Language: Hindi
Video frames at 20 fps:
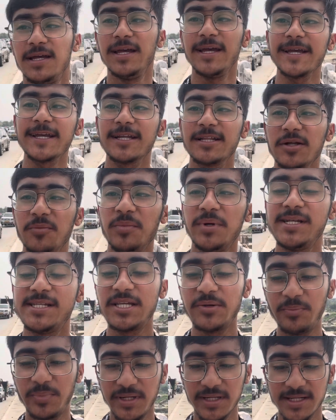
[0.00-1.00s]
एकदम
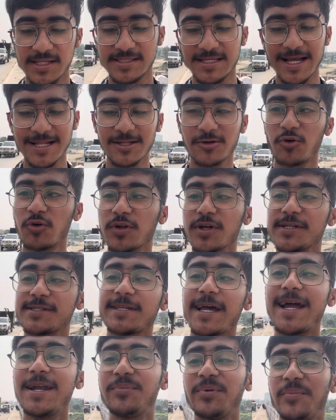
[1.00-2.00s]
डिसिप्लिन के साथ रोड के
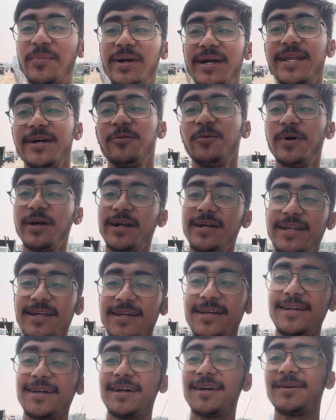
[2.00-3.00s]
साइड पे बैठे हुए हैं
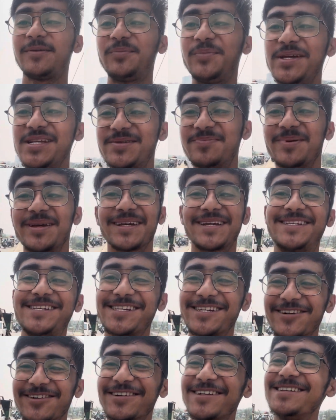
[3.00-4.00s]
ठीक है बीच पे
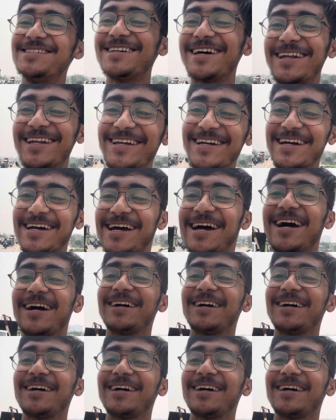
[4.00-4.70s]
किसी को नहीं जाने का